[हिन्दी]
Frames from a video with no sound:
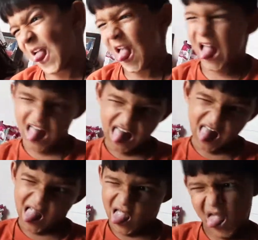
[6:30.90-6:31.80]
हाँ
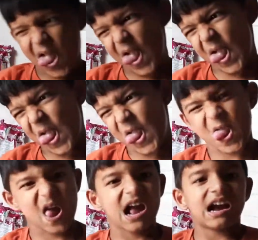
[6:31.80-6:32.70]
मीठी लग रही है
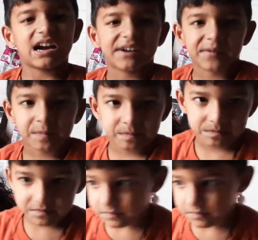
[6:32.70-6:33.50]
हाँ। मैं तो चीनी नहीं